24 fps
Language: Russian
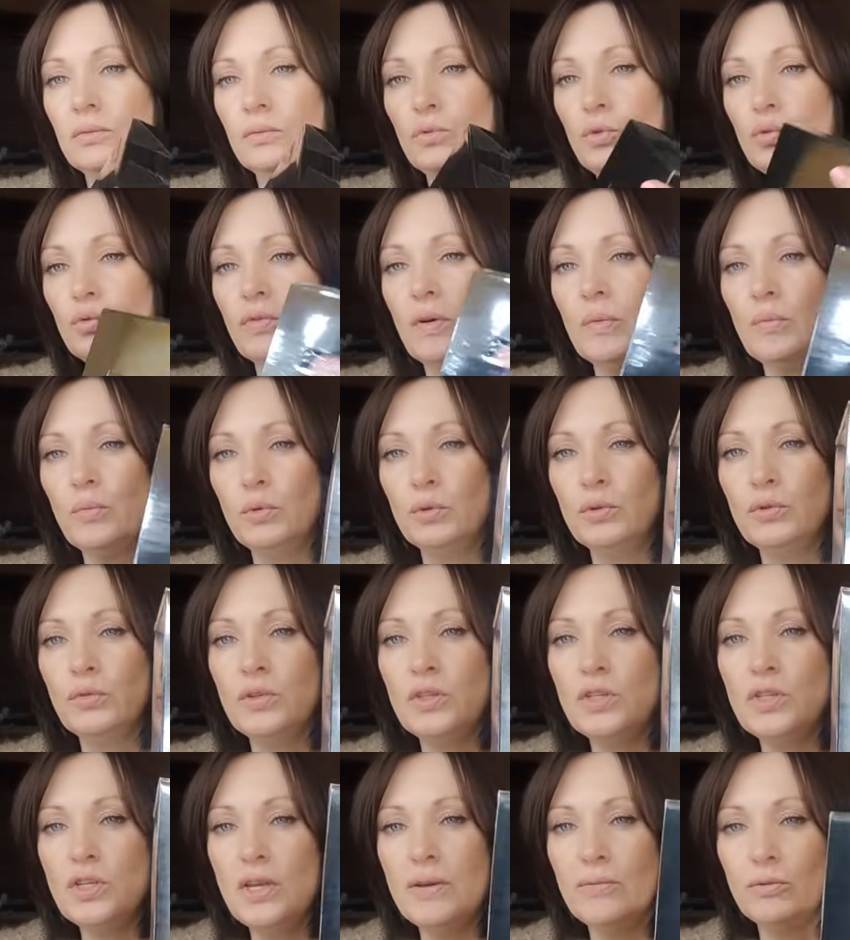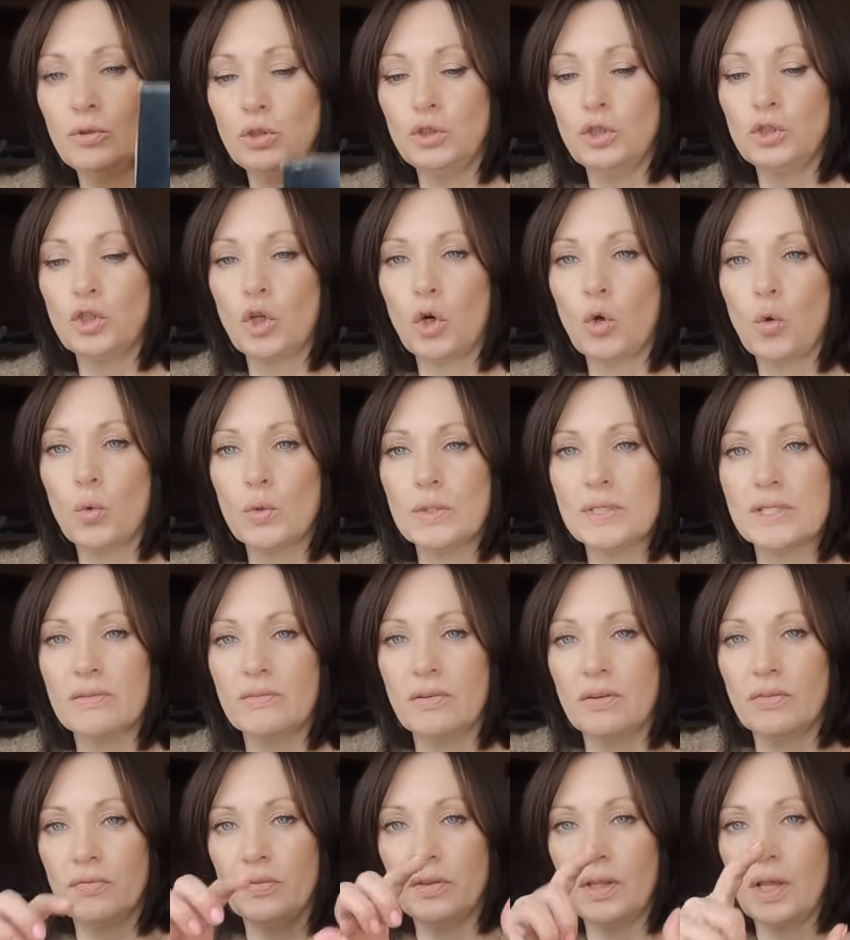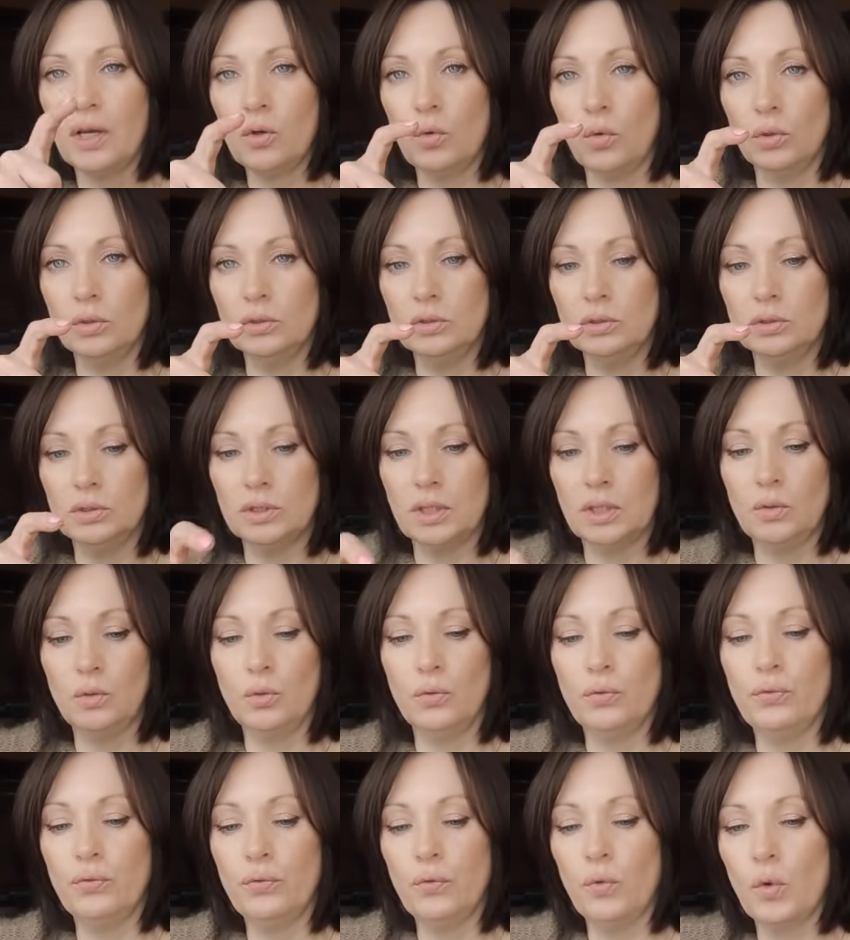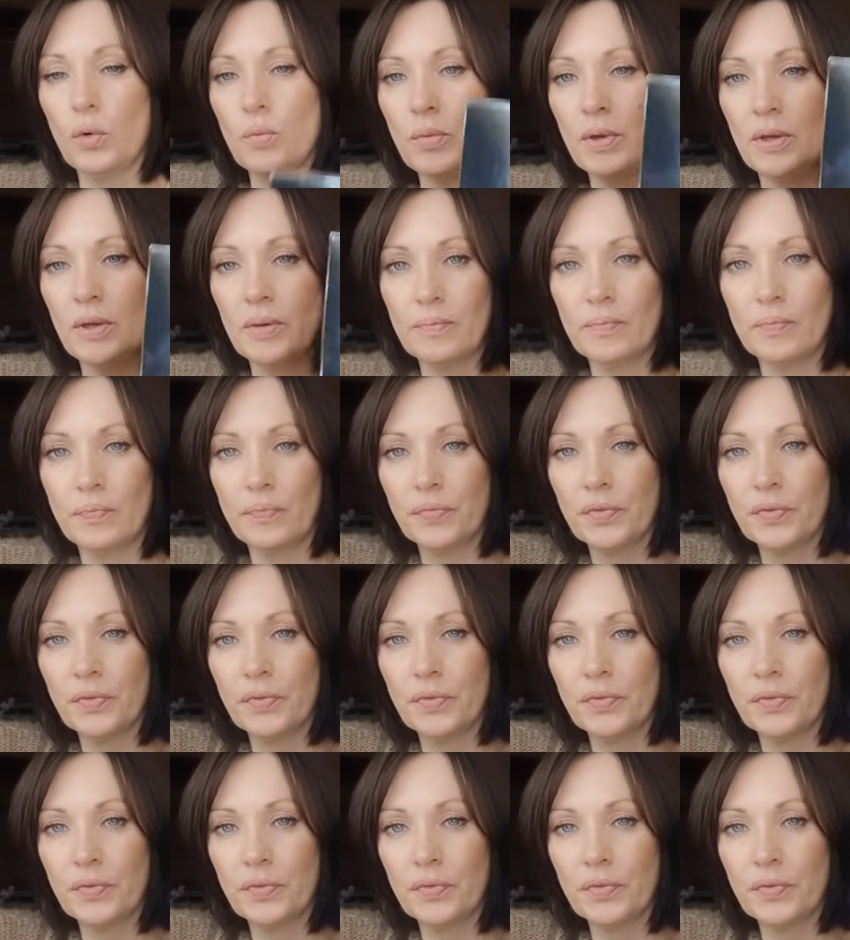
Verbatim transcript: ну, тут вам будет виднее, вот этот розовый флакон такой в форме